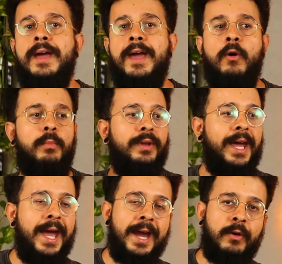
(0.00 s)
é um
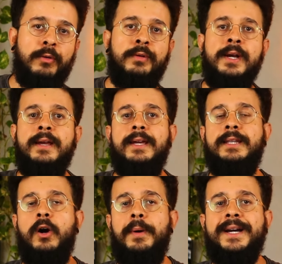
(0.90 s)
boneco e
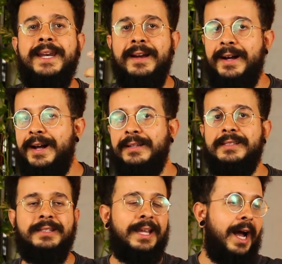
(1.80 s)
não uma
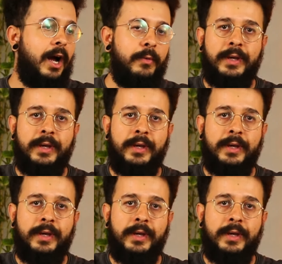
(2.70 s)
criança e tal,